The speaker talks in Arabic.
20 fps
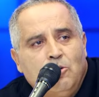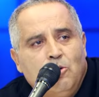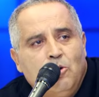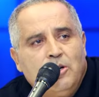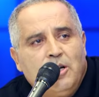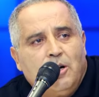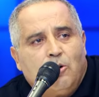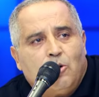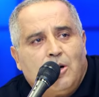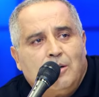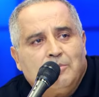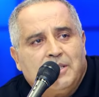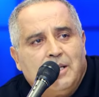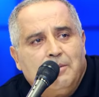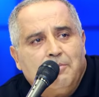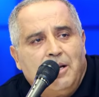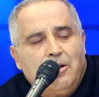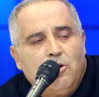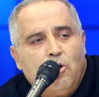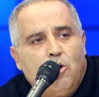مليون ياخذ
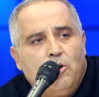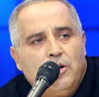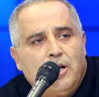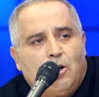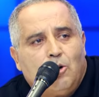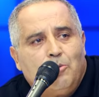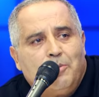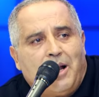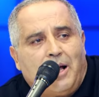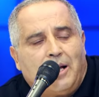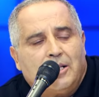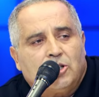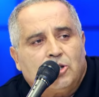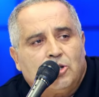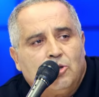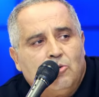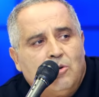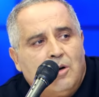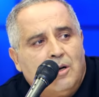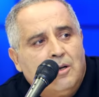50 مليون ياخذ ما
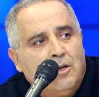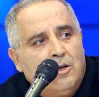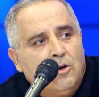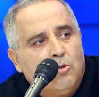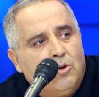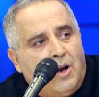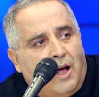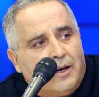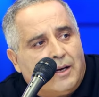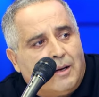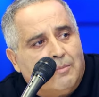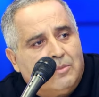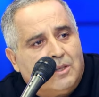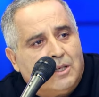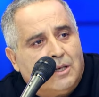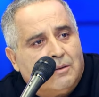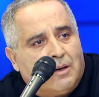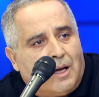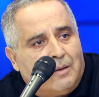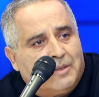نعرفش شنو
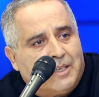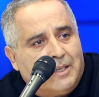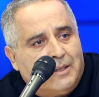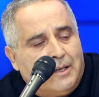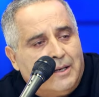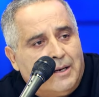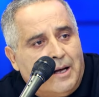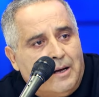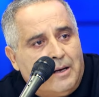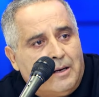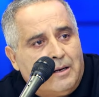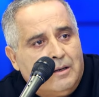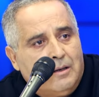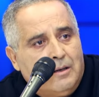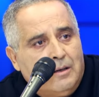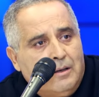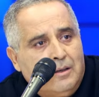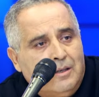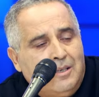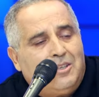والحكم 50 دينار
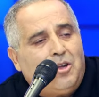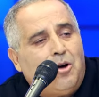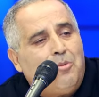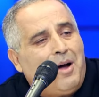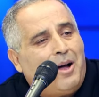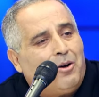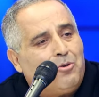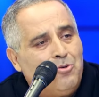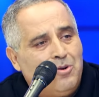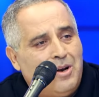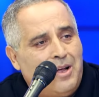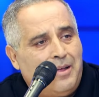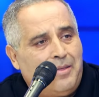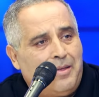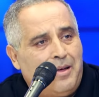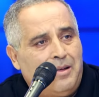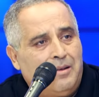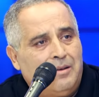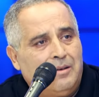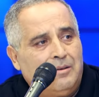كي تو معقول
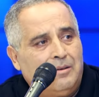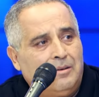هذا هو